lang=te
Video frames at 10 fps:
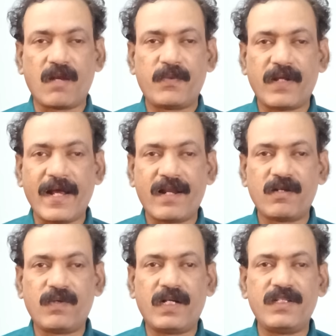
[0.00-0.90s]
తరపు
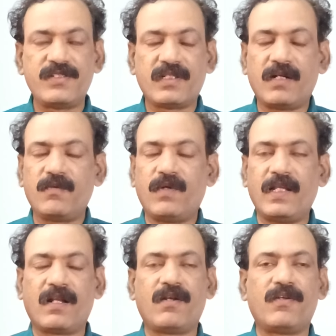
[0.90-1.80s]
లాయర్లు వాదించిన
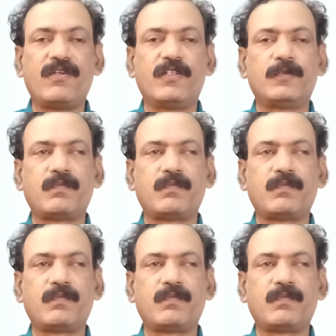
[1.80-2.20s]
వాదనలో